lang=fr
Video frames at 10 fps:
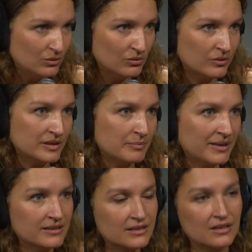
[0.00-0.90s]
deux dans
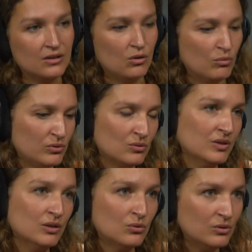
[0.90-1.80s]
l'espace. En plus, on
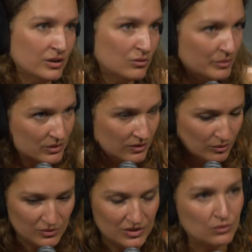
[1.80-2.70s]
est drôles les deux parce qu'on a un
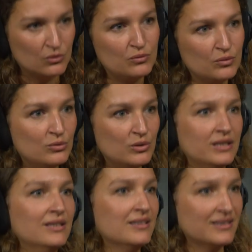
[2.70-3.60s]
peu ses longs cheveux
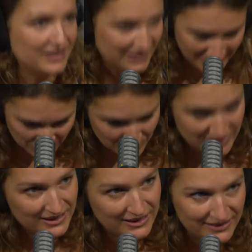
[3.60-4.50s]
bouclés et on
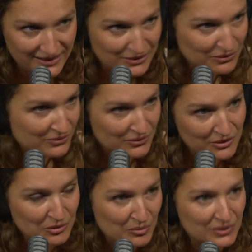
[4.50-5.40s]
baisse la tête. On fait
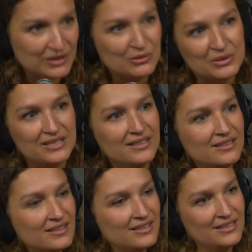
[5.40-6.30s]
notre petite cuisine.
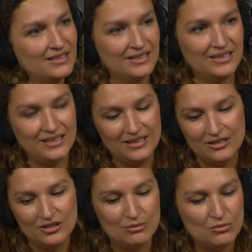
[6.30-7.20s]
Et
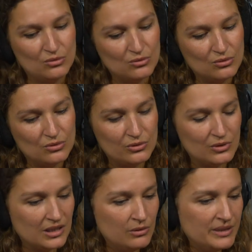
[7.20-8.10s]
euh, j'aime beaucoup
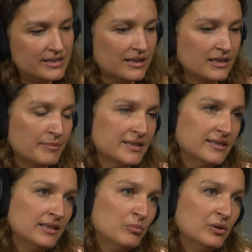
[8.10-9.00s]
aussi, lui, sa
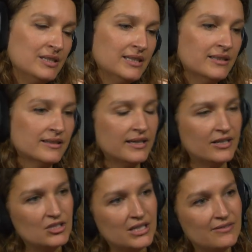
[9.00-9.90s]
capacité poétique
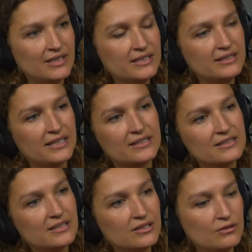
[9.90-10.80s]
d'interagir avec les
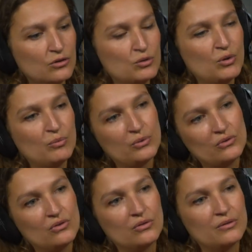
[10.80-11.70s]
textes que je
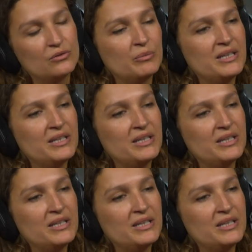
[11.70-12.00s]
propose dans, dans, mes